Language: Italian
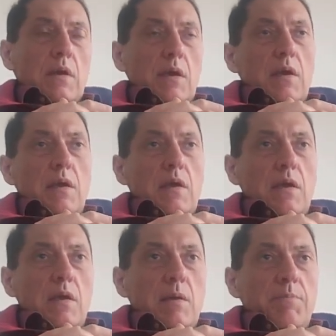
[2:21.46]

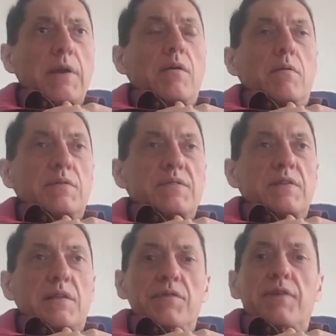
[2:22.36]
E però
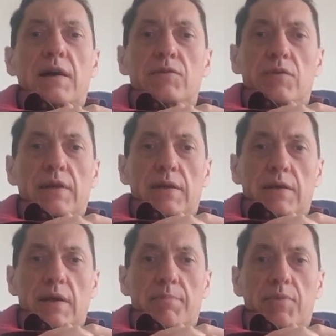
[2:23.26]
sta di fatto
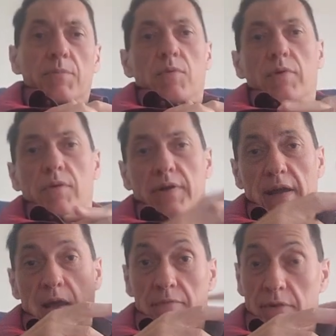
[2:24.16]
che è proprio quello
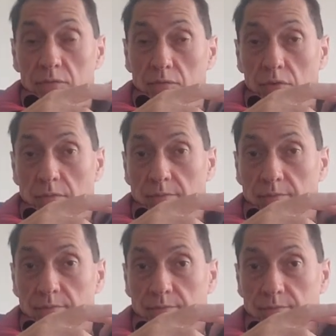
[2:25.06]
che è
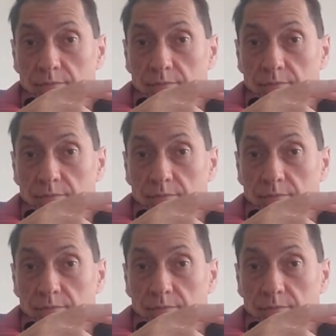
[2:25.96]
avvenuto.